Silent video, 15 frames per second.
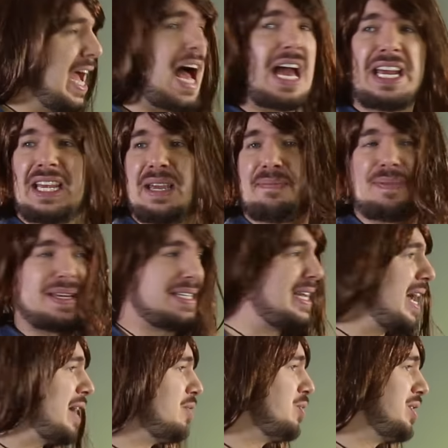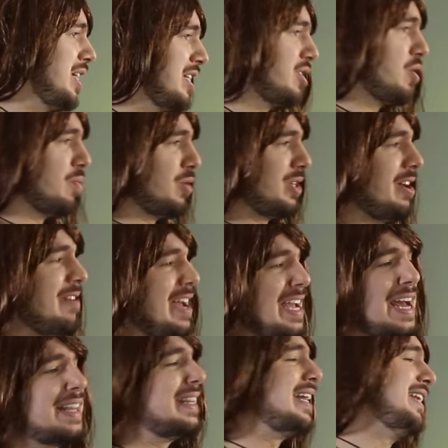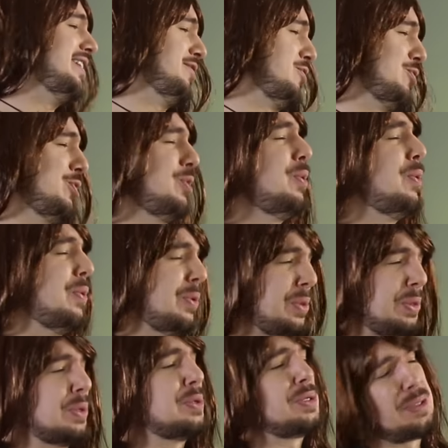Ay, qué pesar, ustedes cómo se veían de lindos juntos.